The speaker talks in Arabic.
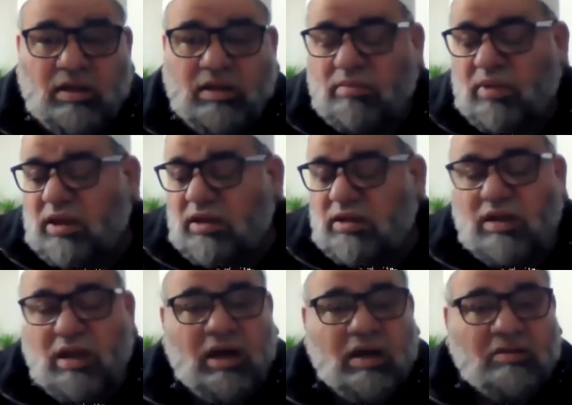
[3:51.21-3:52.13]
طبعا
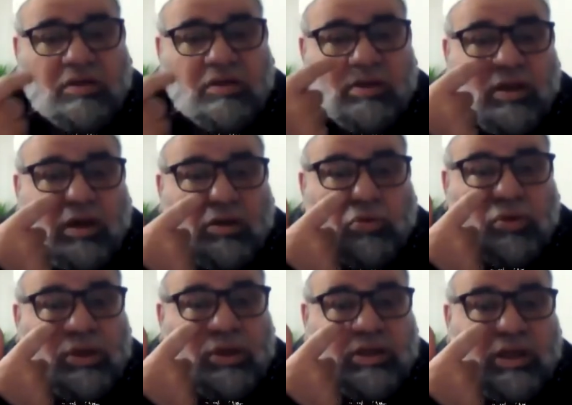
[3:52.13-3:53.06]
عند الحنفية
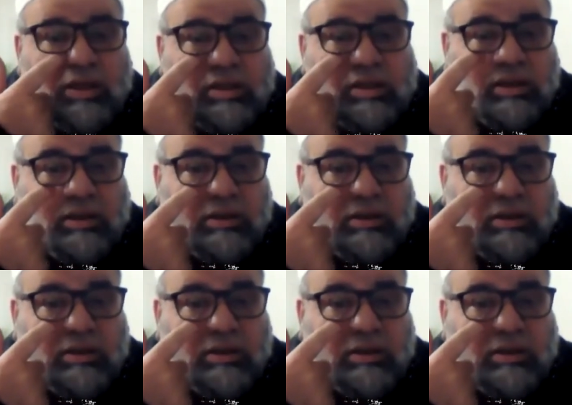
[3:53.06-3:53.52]
صلاته غير جائزة